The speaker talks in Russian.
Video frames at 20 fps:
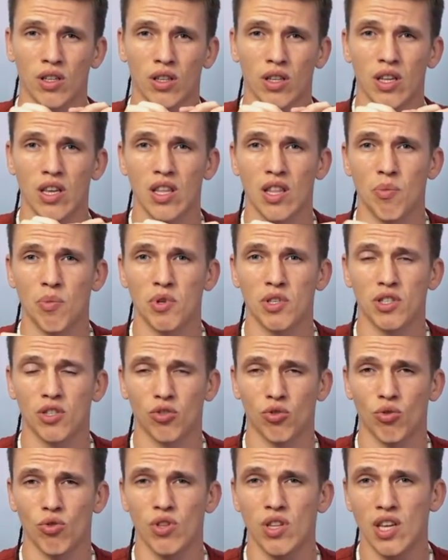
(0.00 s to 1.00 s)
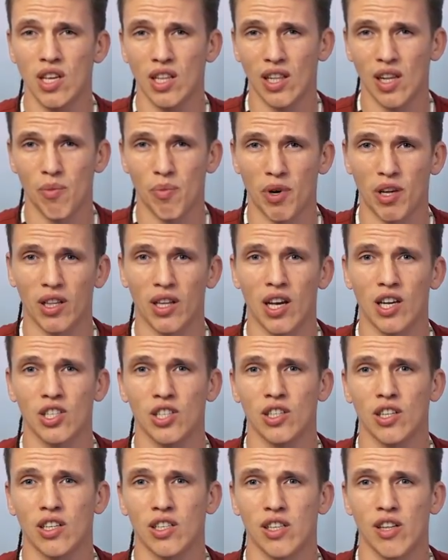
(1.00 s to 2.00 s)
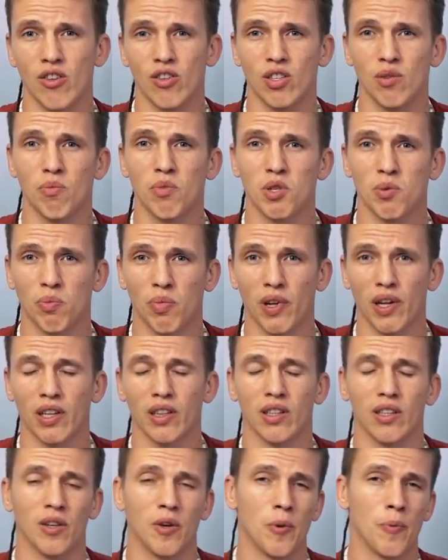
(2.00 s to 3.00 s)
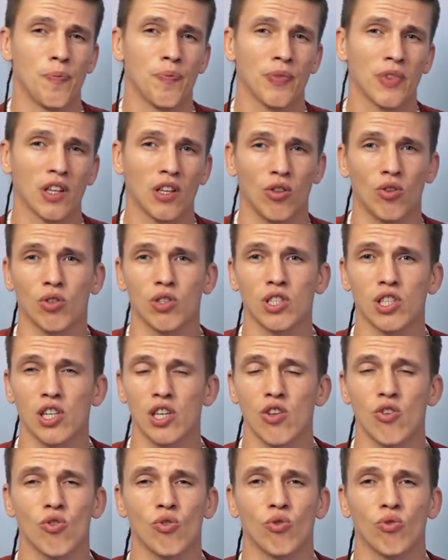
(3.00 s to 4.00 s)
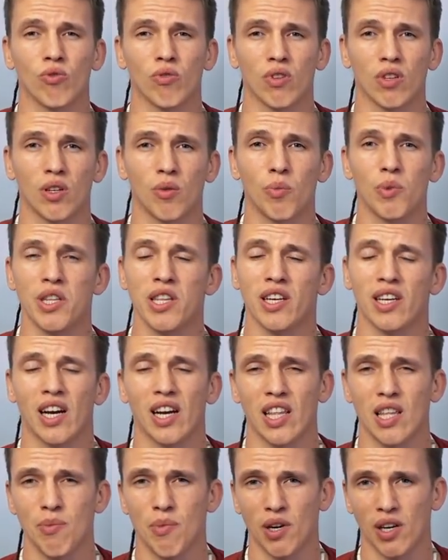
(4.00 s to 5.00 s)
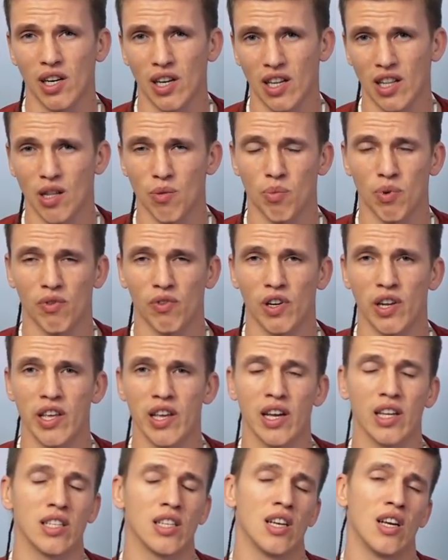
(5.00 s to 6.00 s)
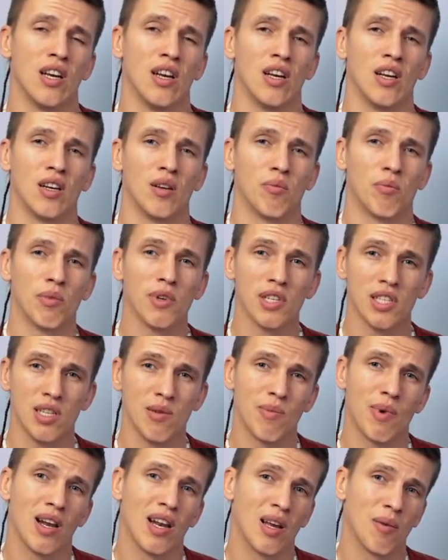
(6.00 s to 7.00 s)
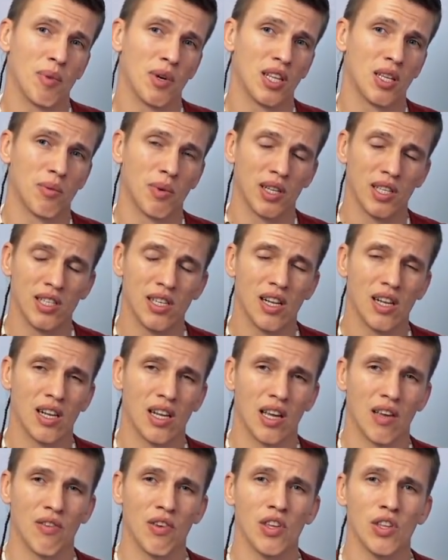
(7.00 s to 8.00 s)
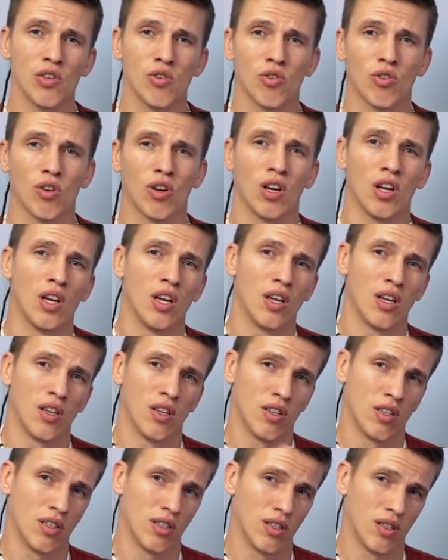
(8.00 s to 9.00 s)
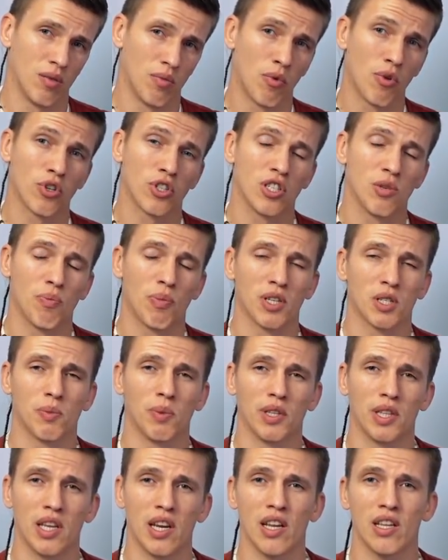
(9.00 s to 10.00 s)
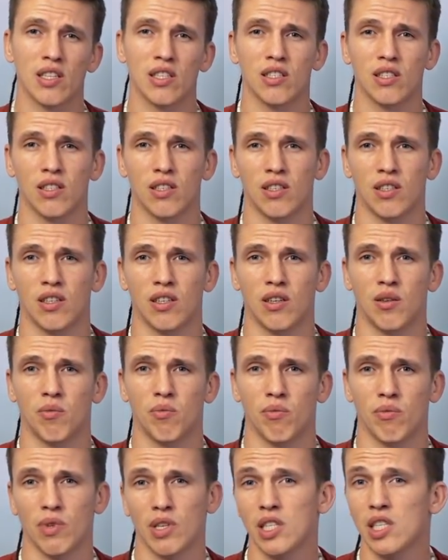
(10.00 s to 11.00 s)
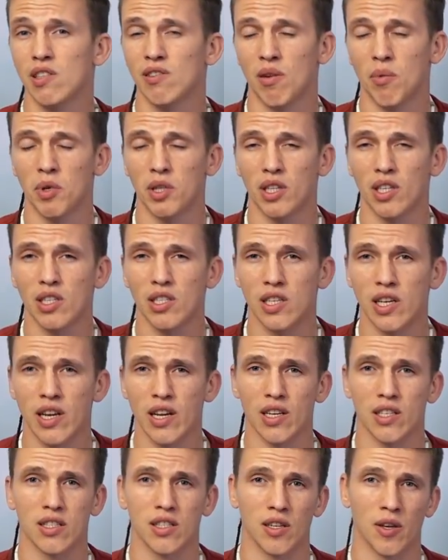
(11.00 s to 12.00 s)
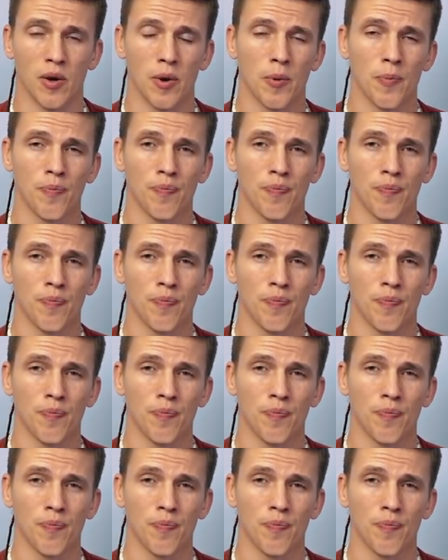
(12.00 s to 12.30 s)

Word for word: На ней написано, что не для продажи раздается бесплатно. Но, к сожалению, мы никак не могли на это повлиять. Мы снимали об этом отдельное видео, э, можете посмотреть, э, если вам это интересно.